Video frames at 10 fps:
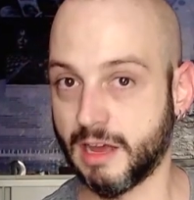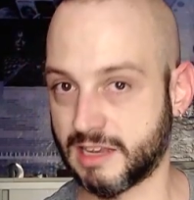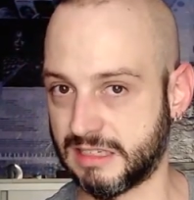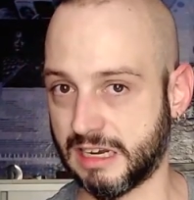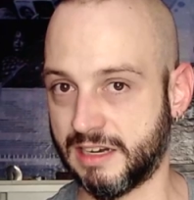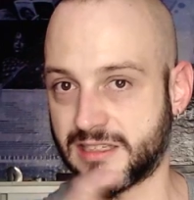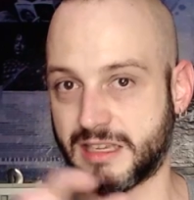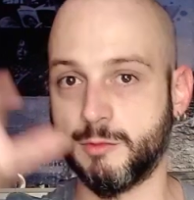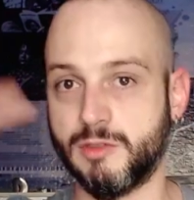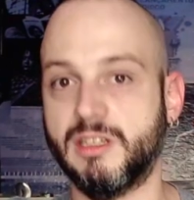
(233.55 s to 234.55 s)
Às vezes ela nem
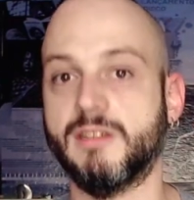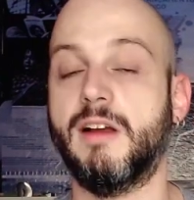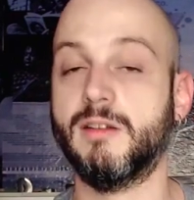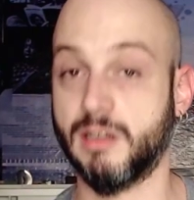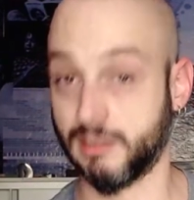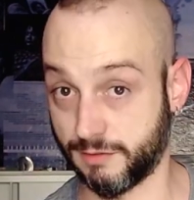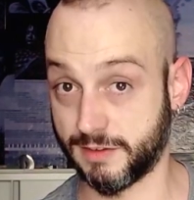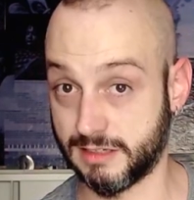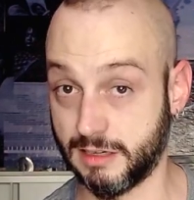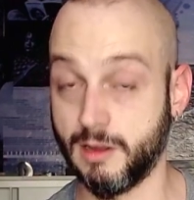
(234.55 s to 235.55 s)
sabe os intervalos que ela está
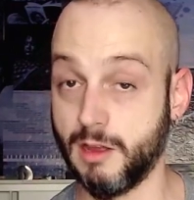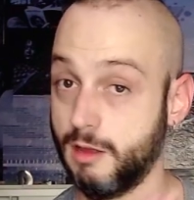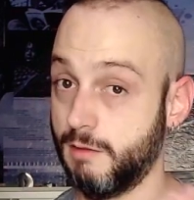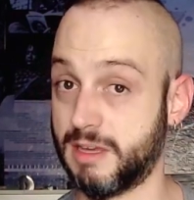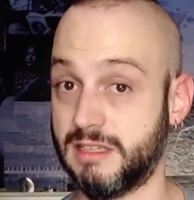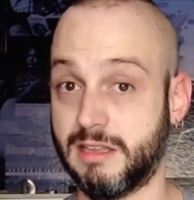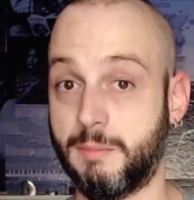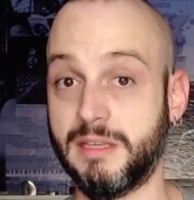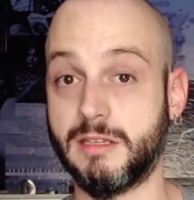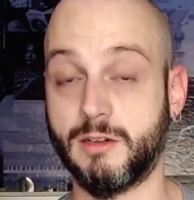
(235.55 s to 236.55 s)
fazendo, mas está
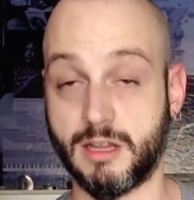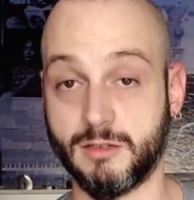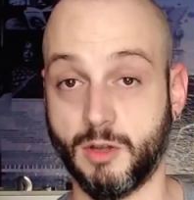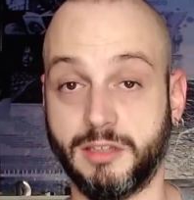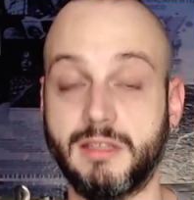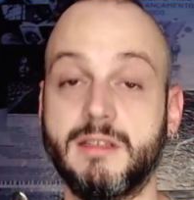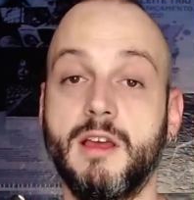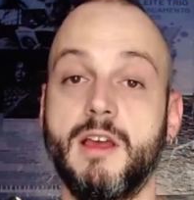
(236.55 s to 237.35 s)
pensando nas notas.